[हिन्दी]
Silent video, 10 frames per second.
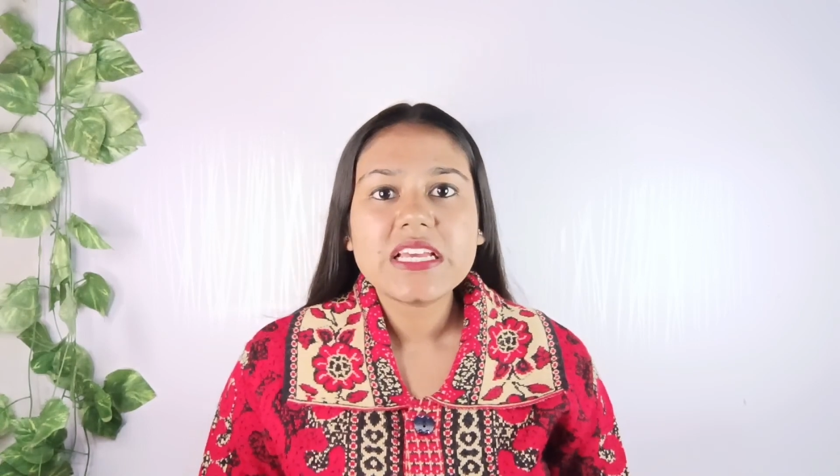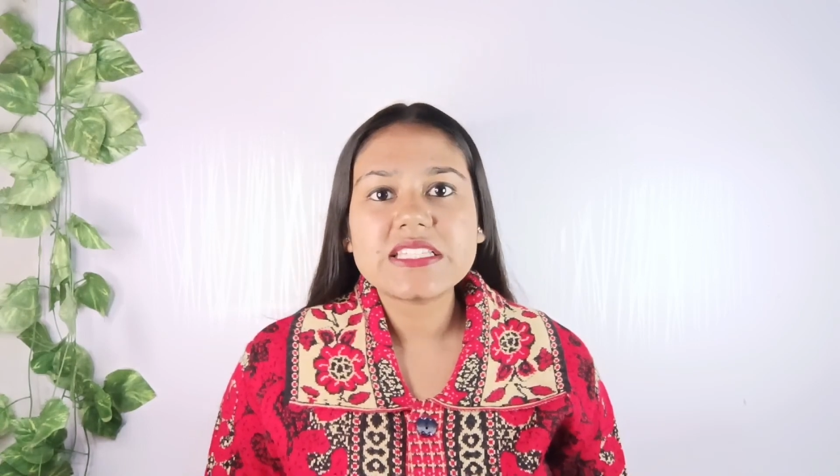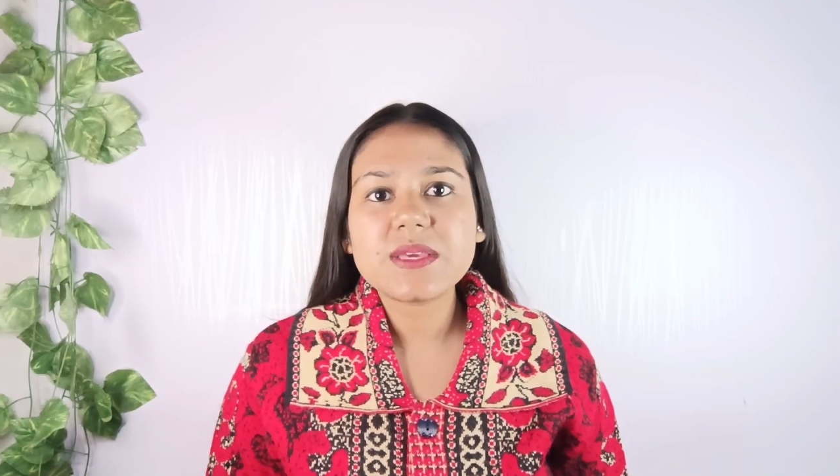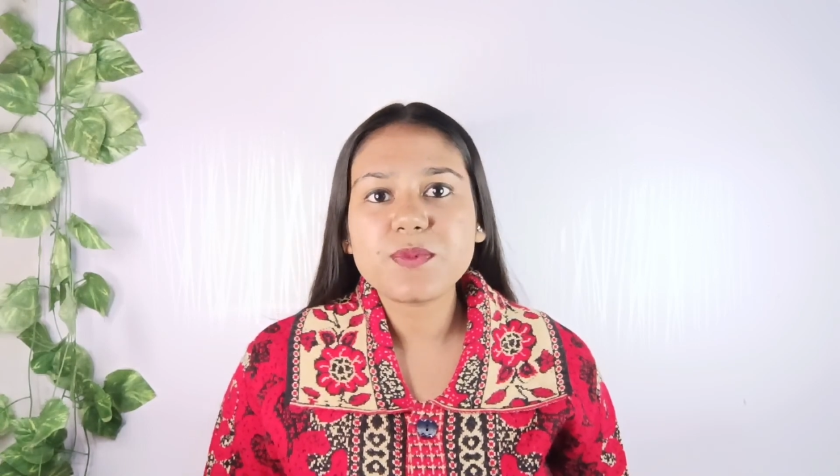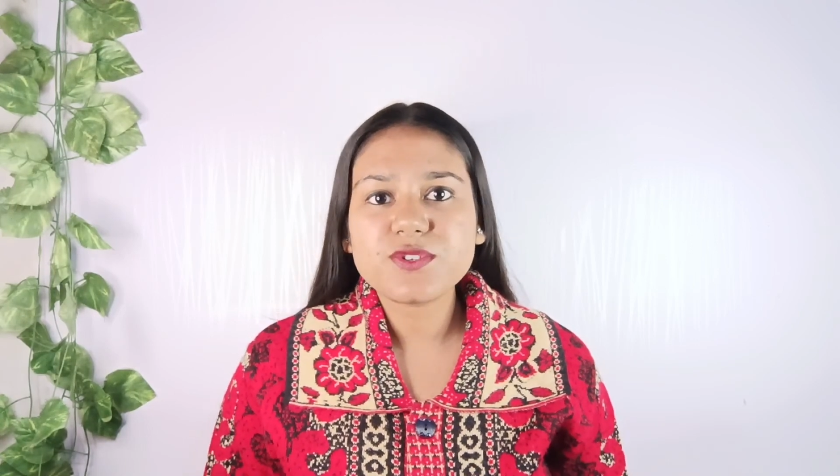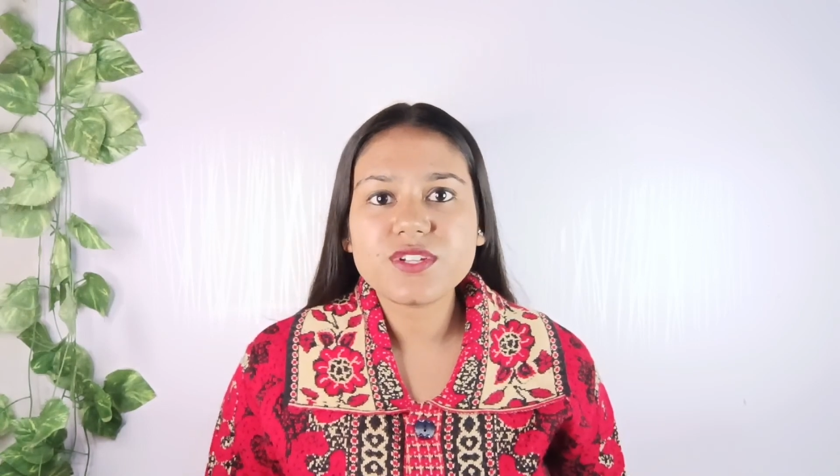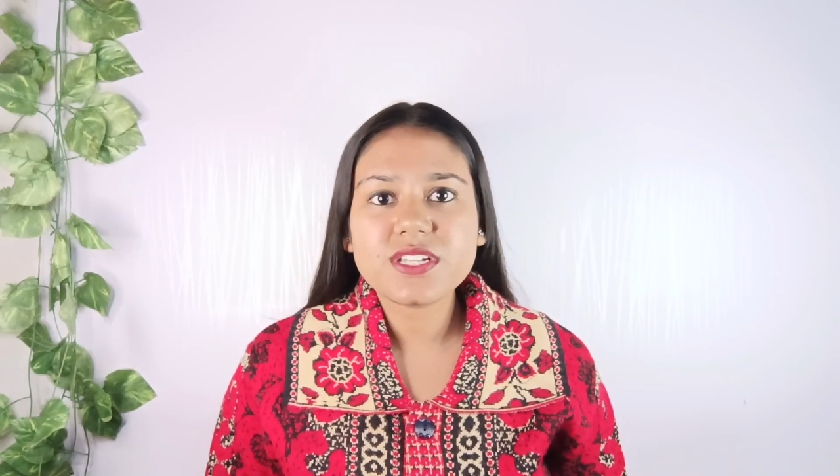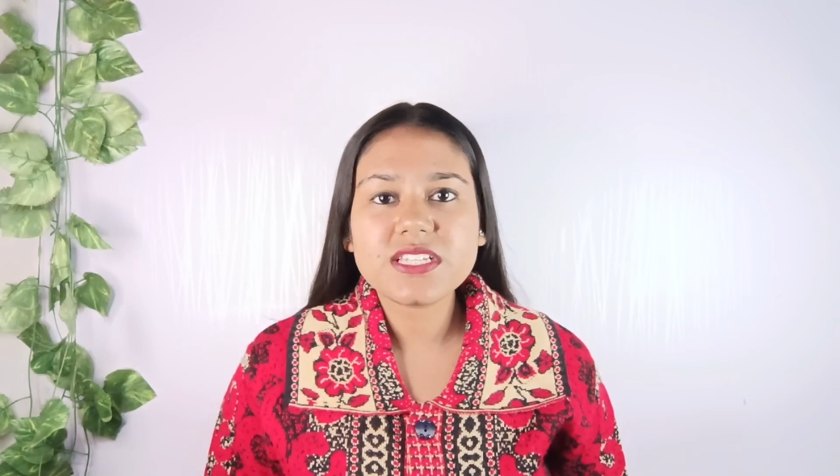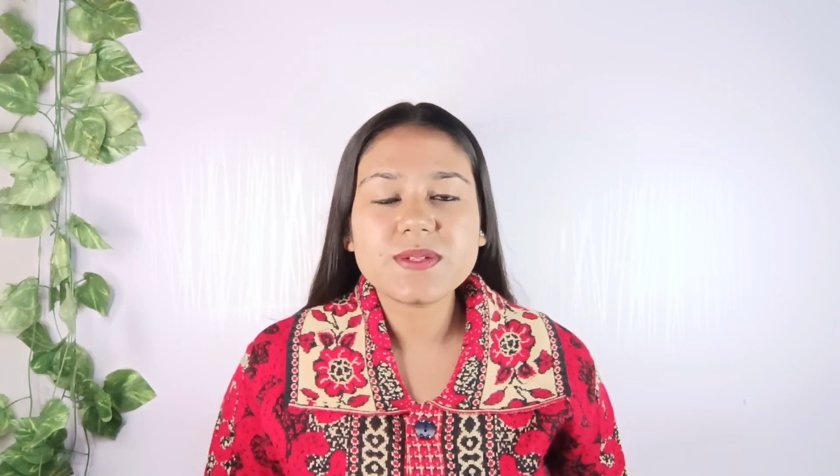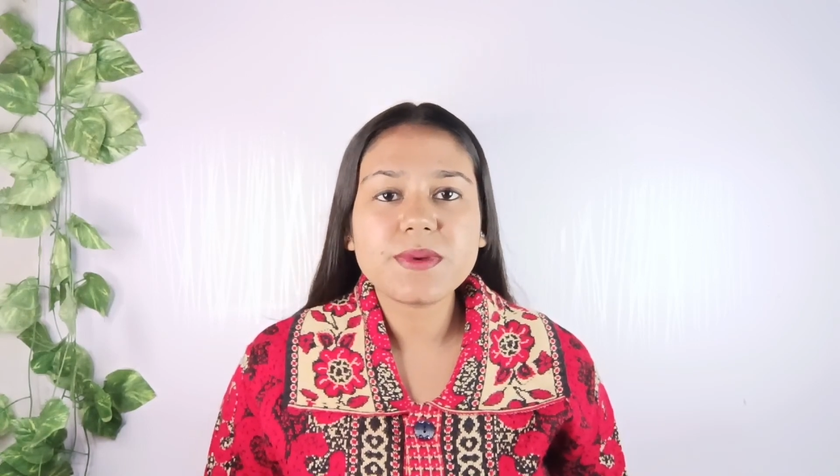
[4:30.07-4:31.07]
इसकी
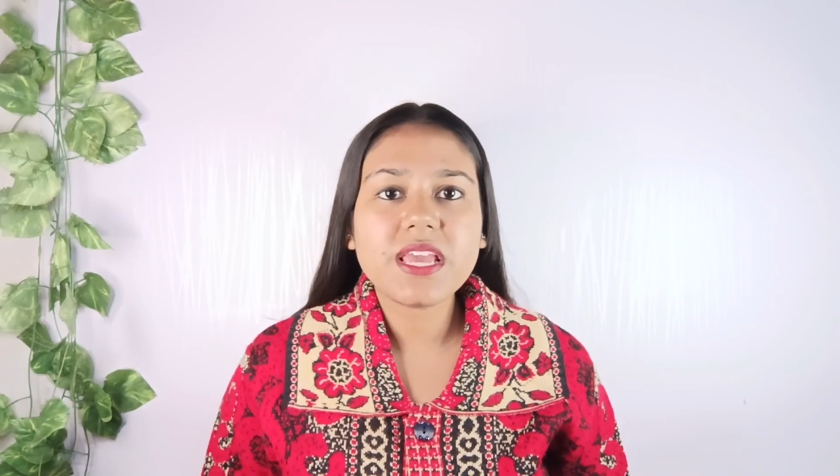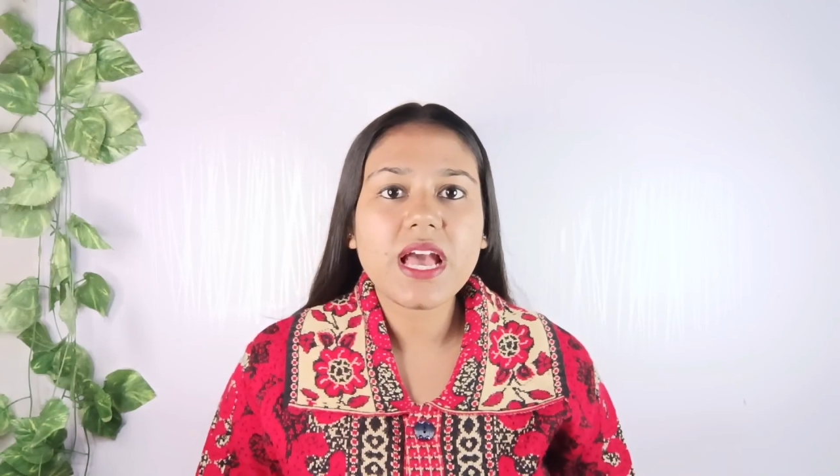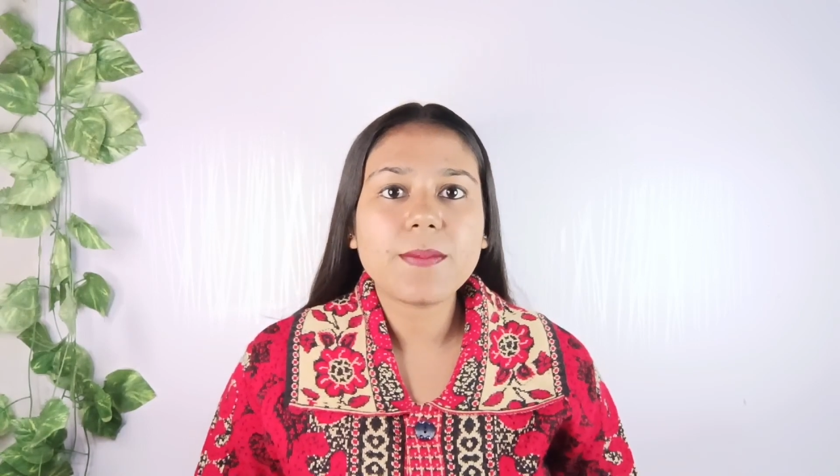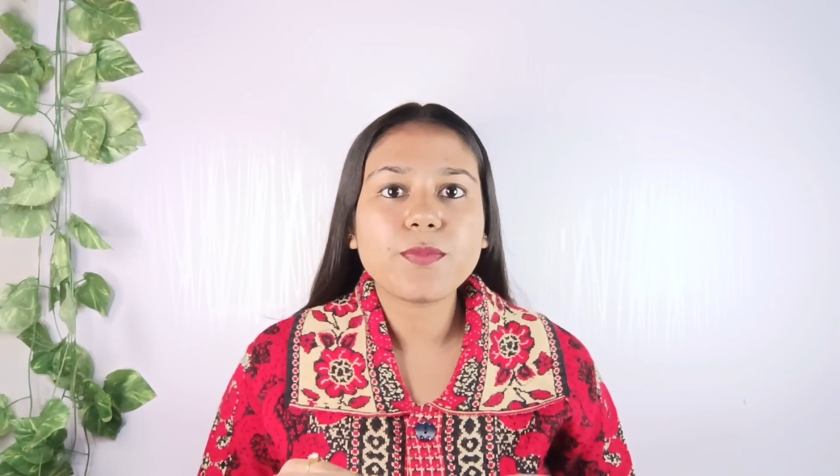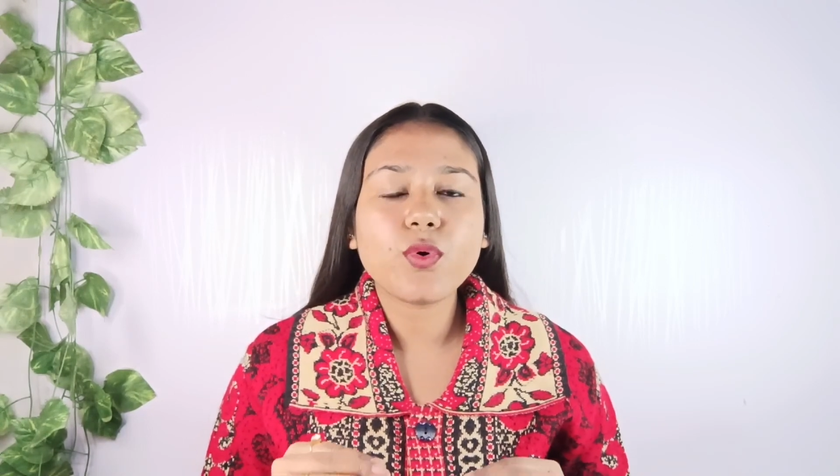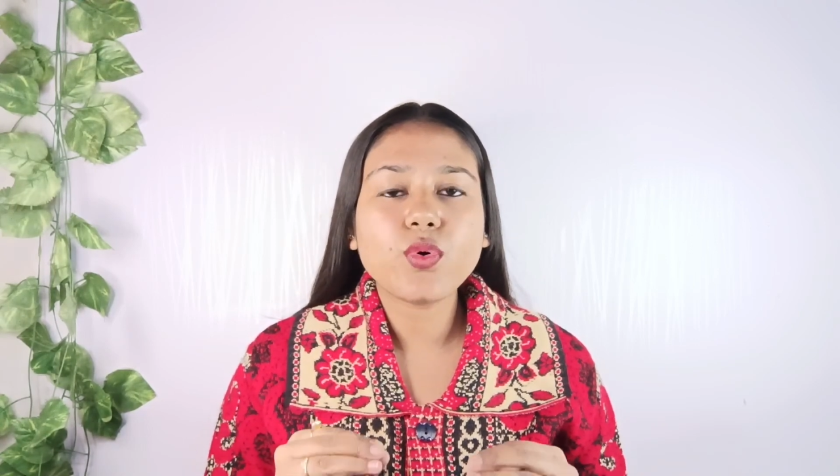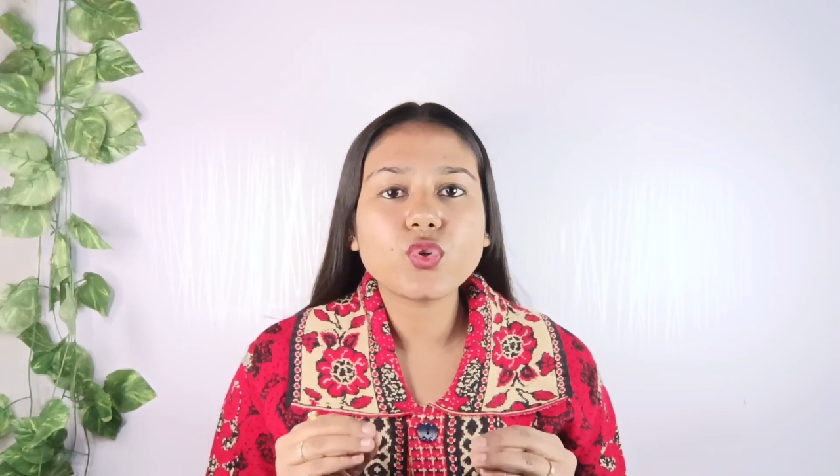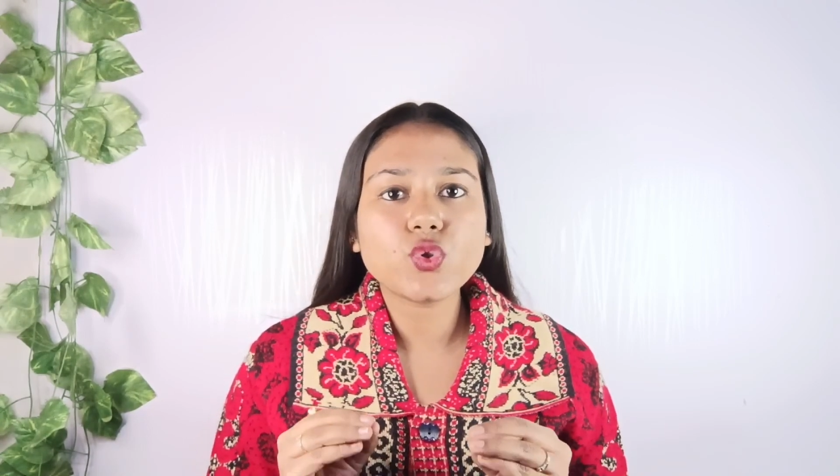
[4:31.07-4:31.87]
परसेंटेज में आपको